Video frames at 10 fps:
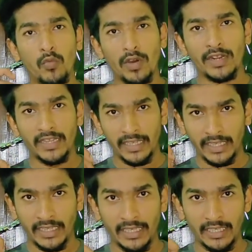ஒவ்வொரு
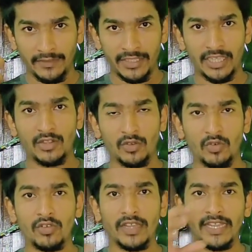
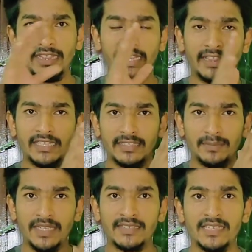விஷயத்துக்கும் இந்தந்த
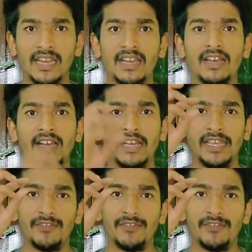சப்ஜெக்ட்ஸ்லாம்